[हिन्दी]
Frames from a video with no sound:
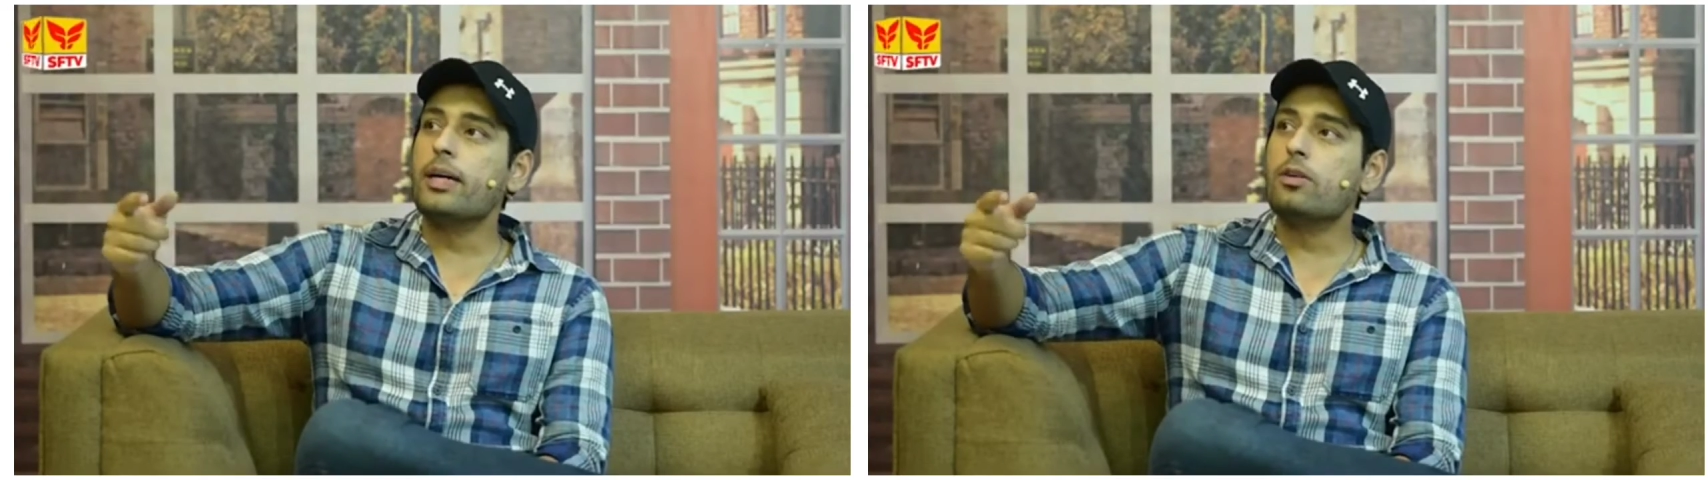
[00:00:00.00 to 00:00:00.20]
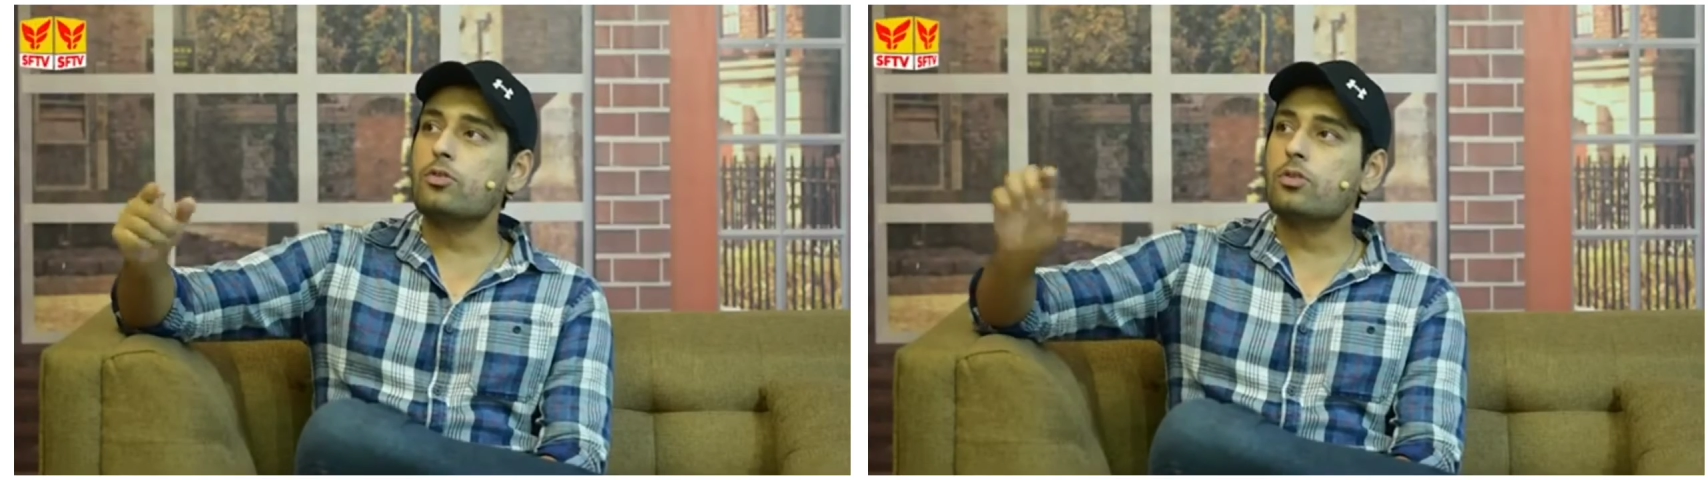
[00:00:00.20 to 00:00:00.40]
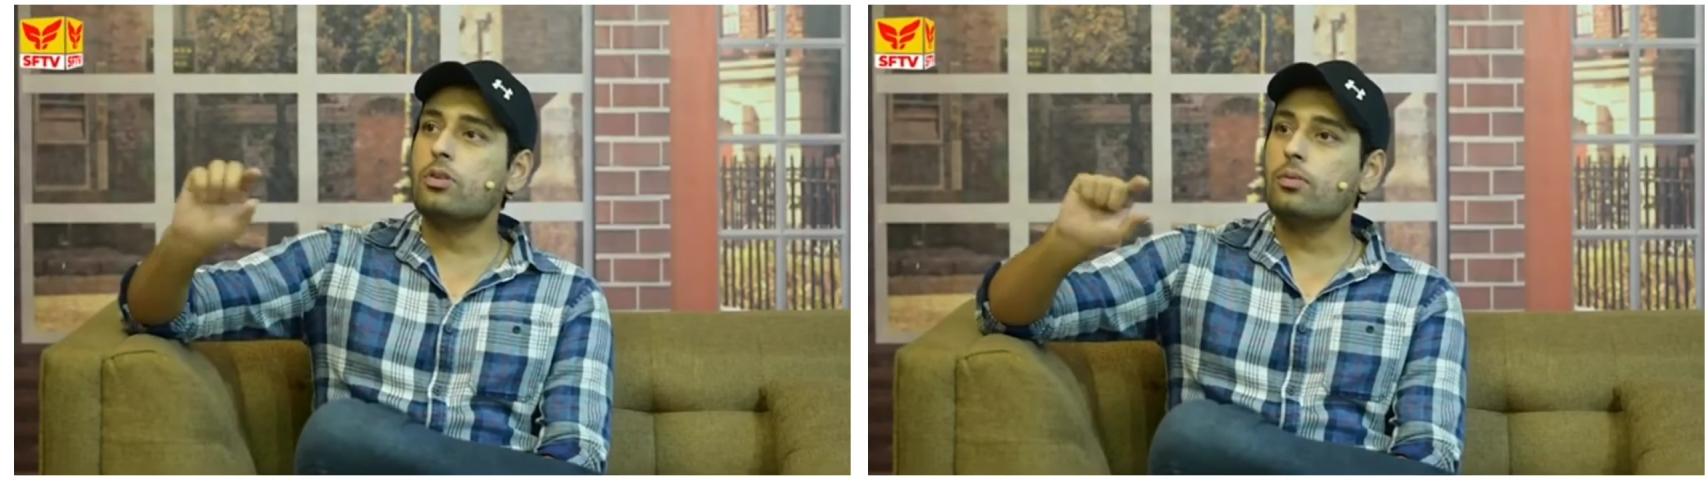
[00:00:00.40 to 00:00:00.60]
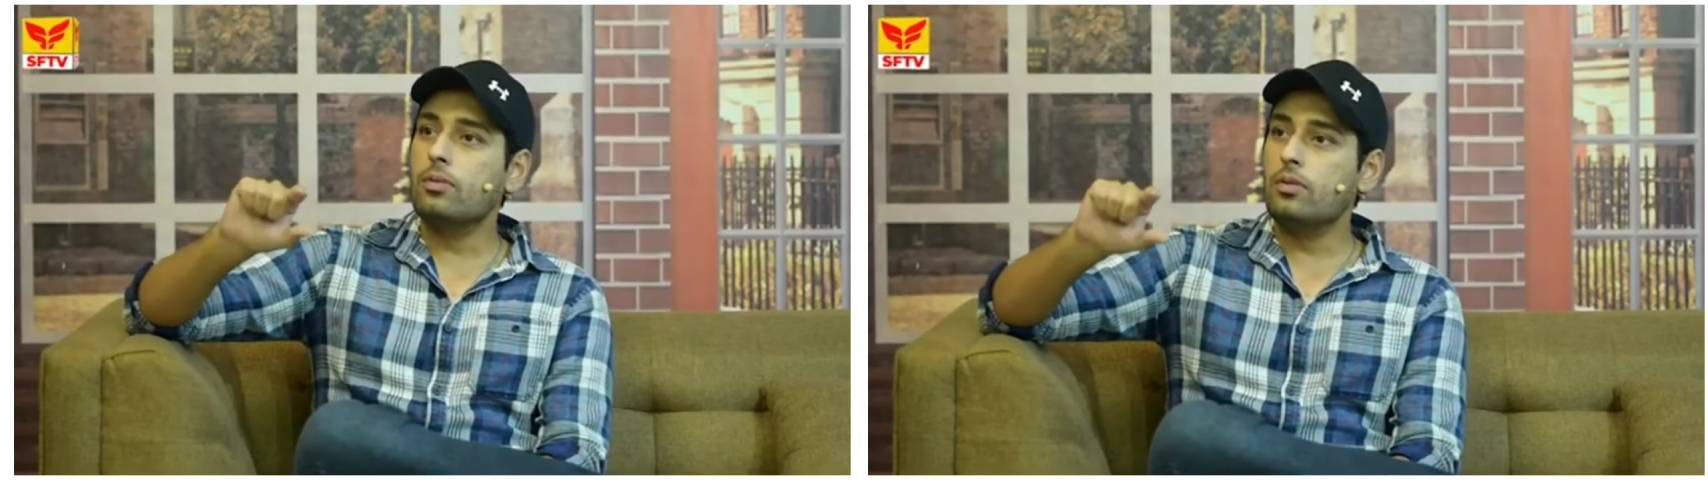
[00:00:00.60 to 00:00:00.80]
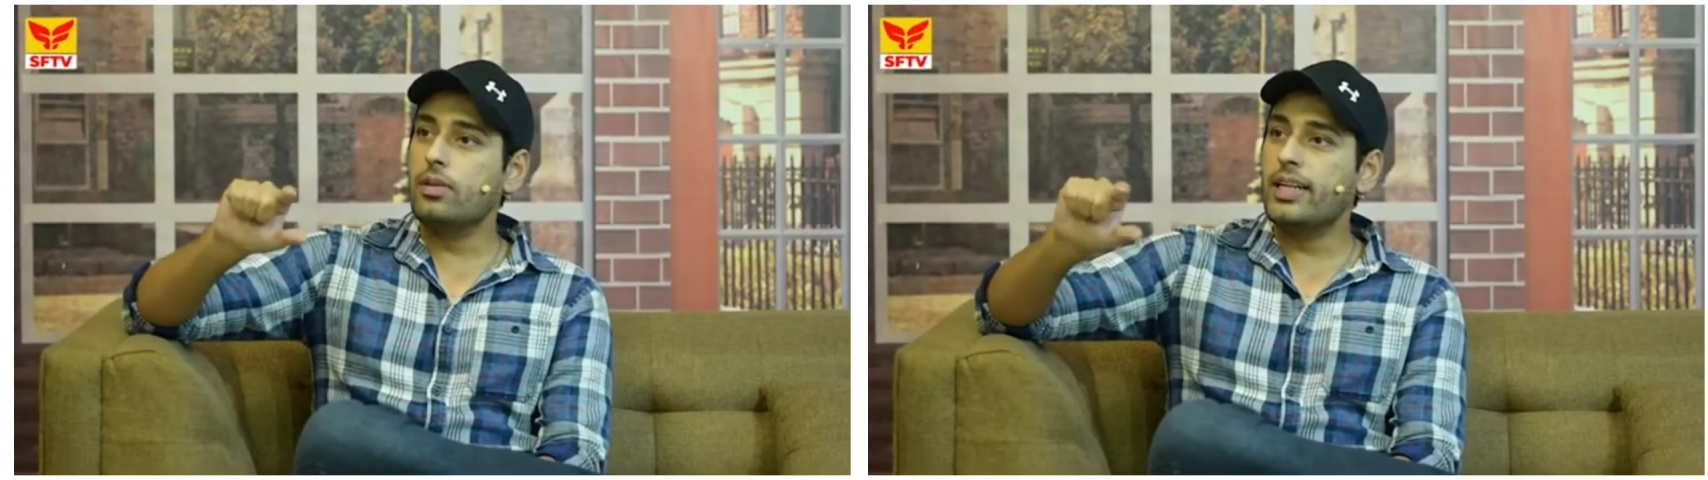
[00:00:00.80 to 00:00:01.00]
मैं
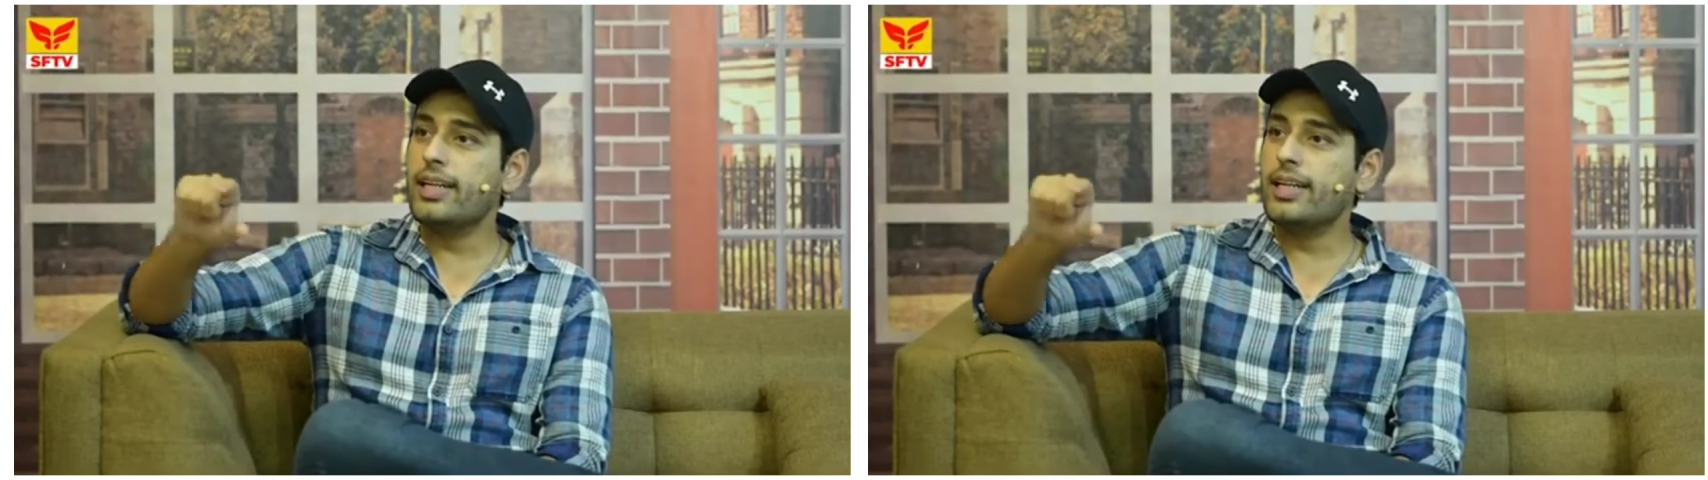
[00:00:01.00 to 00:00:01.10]
उसको